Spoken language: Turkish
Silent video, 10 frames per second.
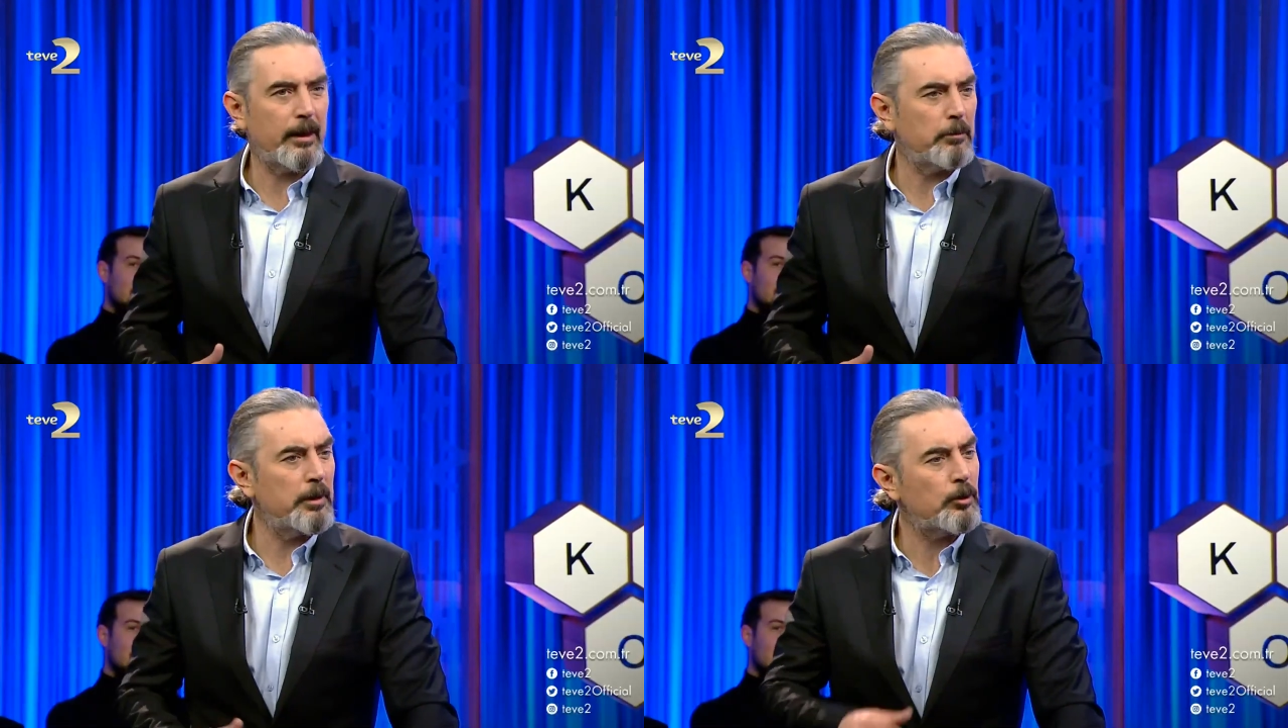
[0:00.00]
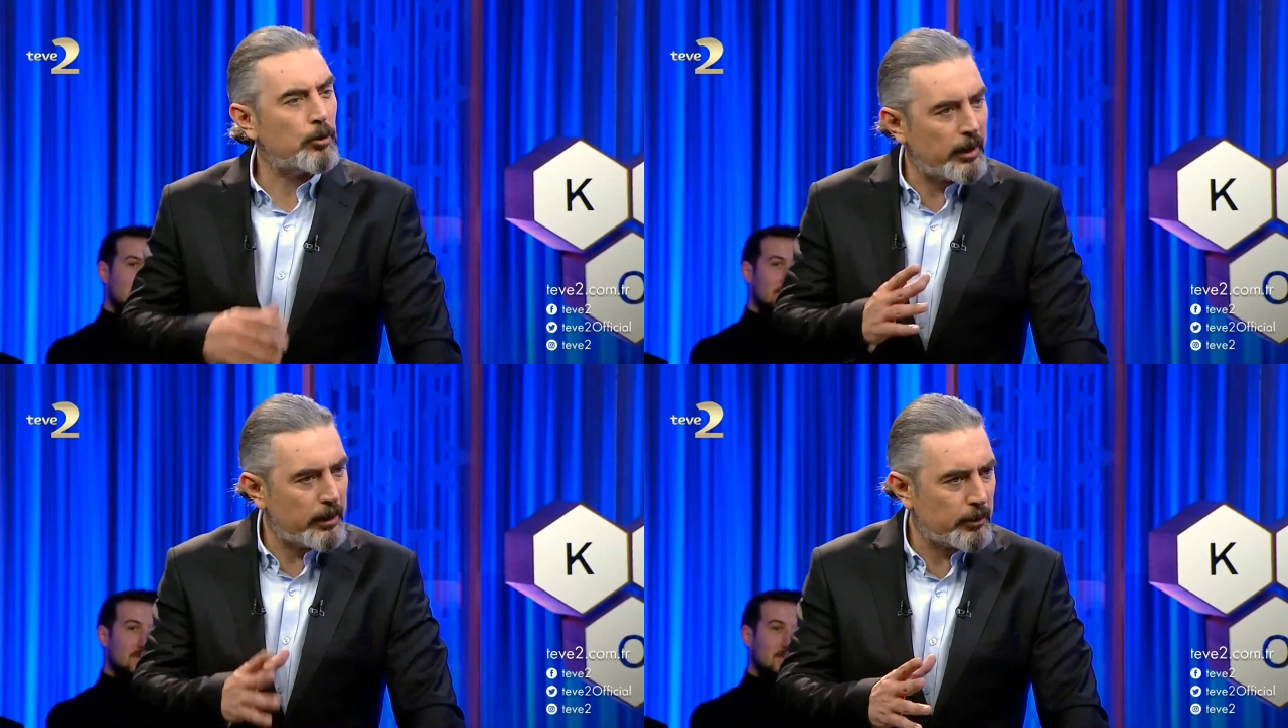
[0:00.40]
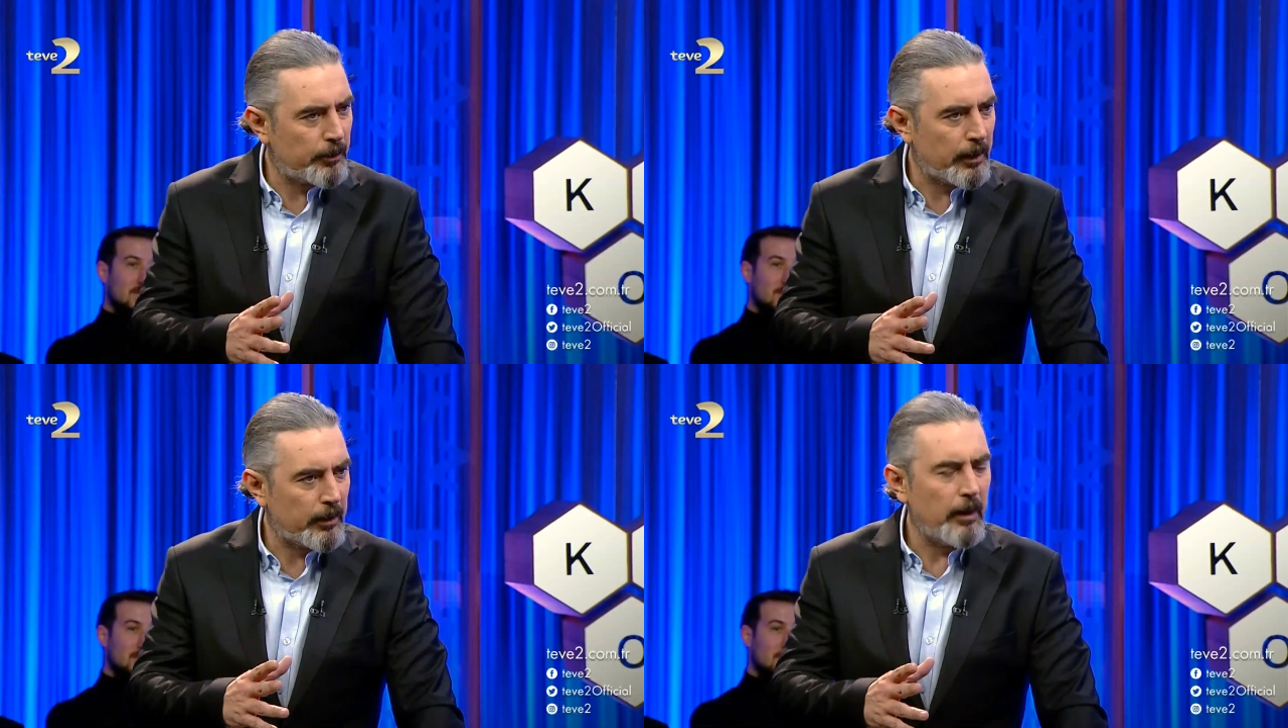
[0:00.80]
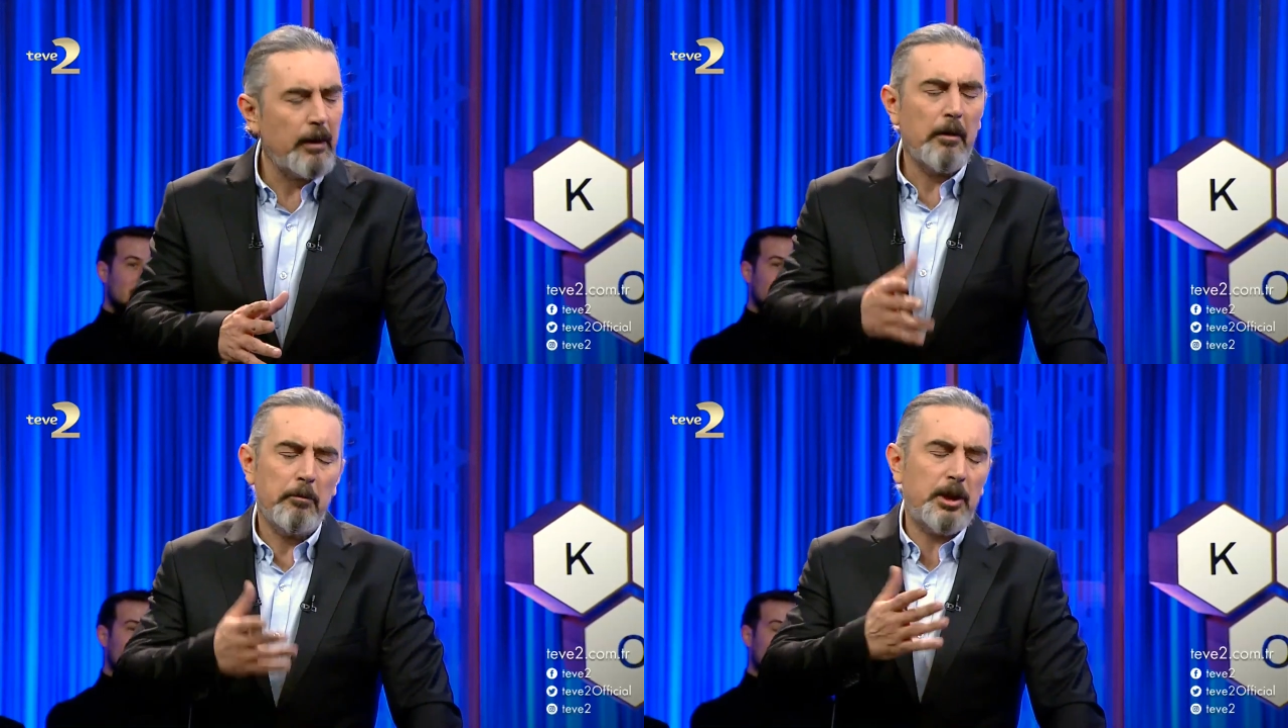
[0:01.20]
etmeyin. Süreniz var.
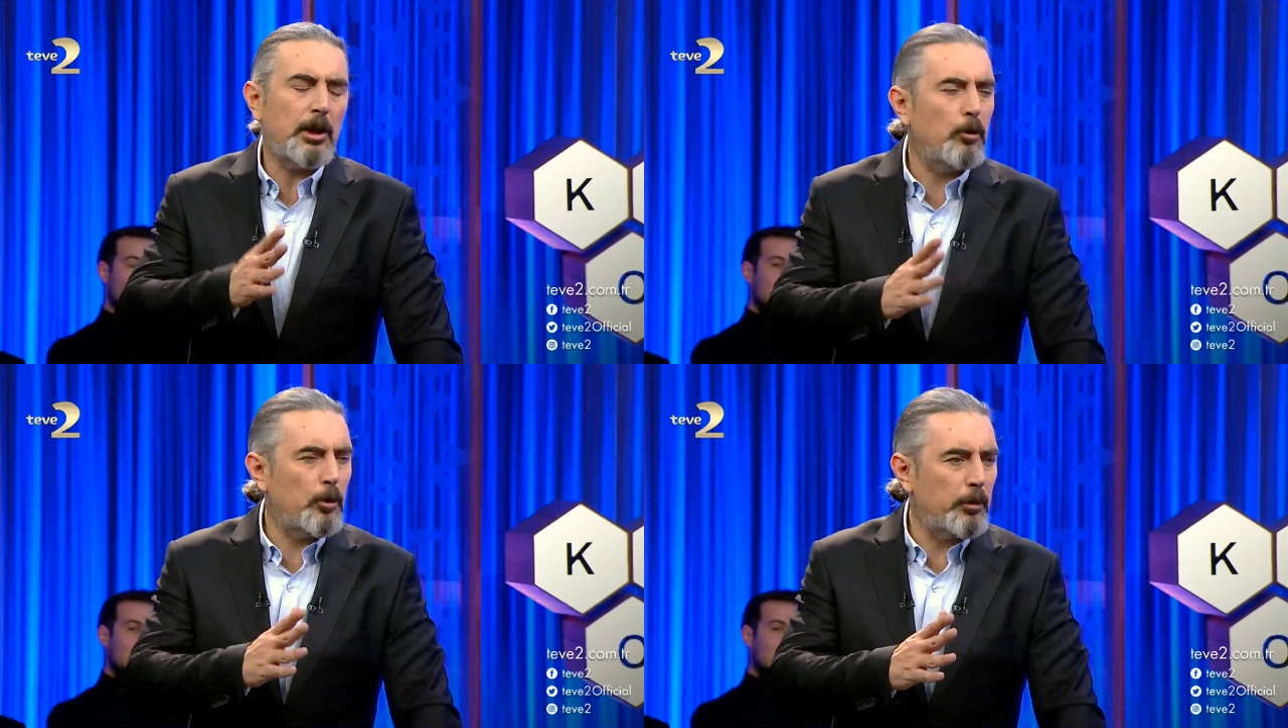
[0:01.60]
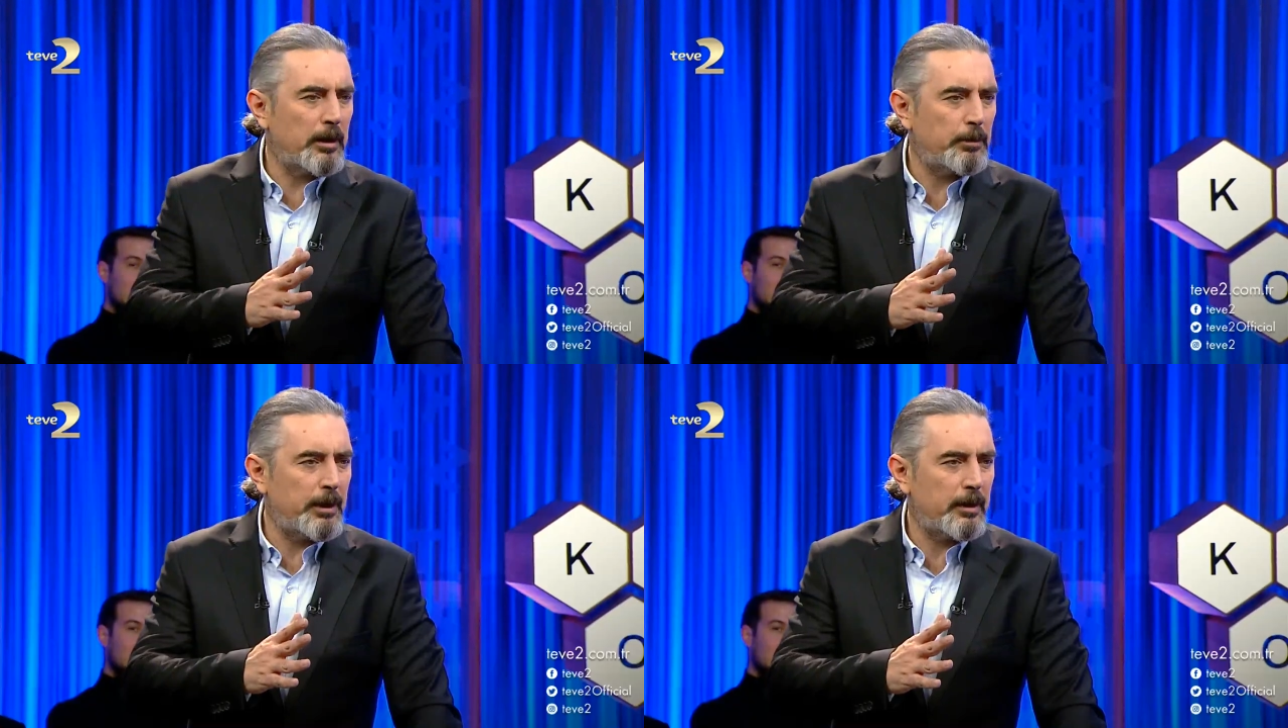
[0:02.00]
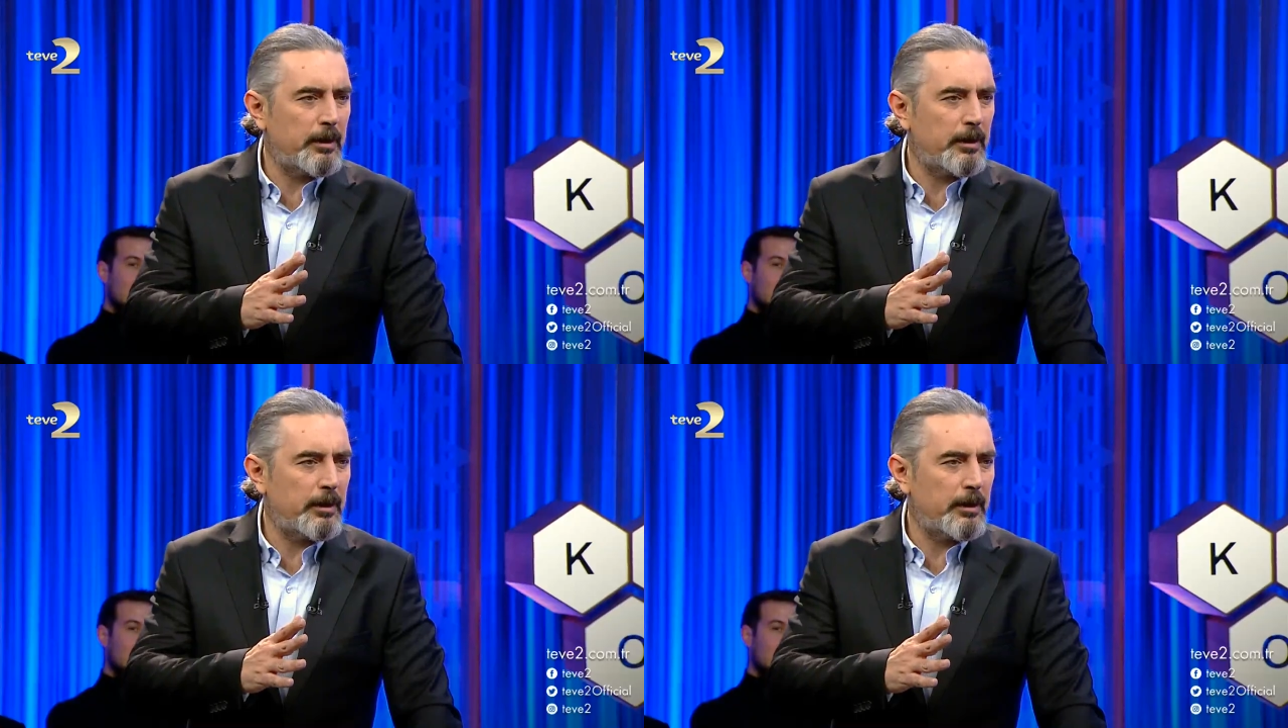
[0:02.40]
Bir şey de olmaz bir iki